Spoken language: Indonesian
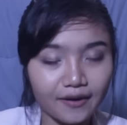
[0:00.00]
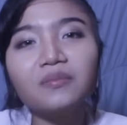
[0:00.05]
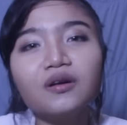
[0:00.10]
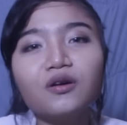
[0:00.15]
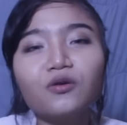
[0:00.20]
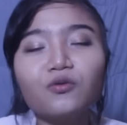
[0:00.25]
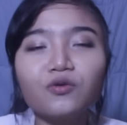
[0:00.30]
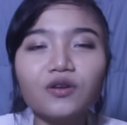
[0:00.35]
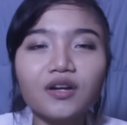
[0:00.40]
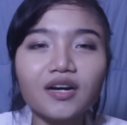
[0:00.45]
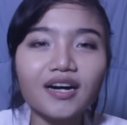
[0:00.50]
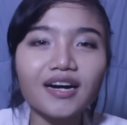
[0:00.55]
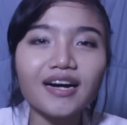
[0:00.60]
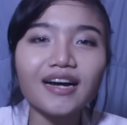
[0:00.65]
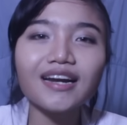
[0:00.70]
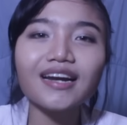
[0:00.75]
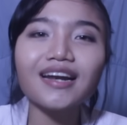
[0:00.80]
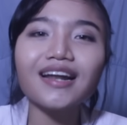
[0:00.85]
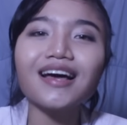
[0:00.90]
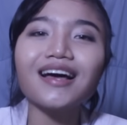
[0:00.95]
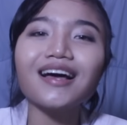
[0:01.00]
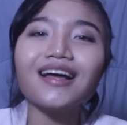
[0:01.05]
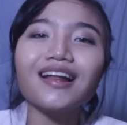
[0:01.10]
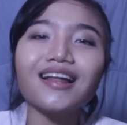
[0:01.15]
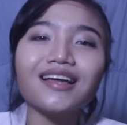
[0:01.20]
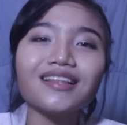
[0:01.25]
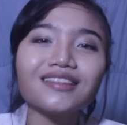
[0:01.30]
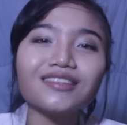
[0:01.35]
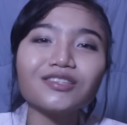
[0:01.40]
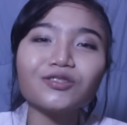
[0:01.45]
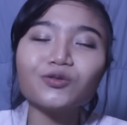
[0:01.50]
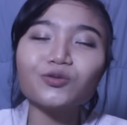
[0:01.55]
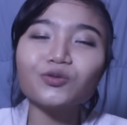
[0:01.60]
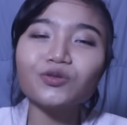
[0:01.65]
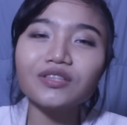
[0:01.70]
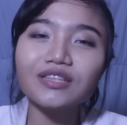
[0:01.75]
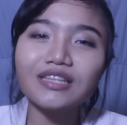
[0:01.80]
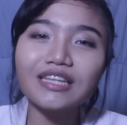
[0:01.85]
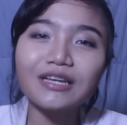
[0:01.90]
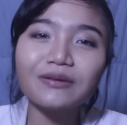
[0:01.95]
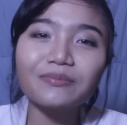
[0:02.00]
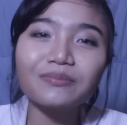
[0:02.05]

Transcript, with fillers: menggunakan alat suntik